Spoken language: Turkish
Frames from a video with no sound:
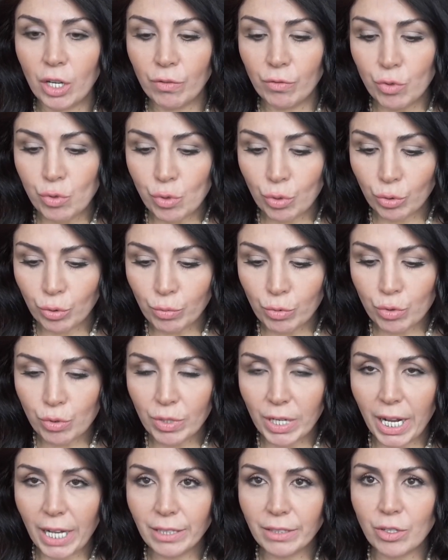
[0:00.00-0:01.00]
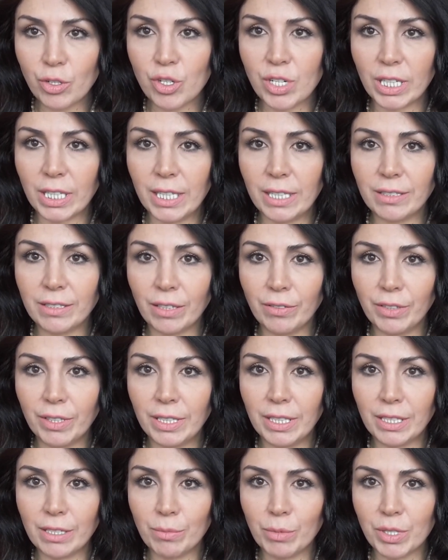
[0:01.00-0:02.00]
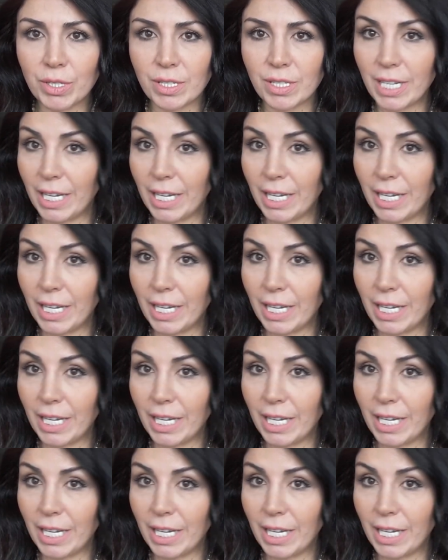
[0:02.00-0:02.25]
vücudumuzun aldığı şekil tavırlarımız,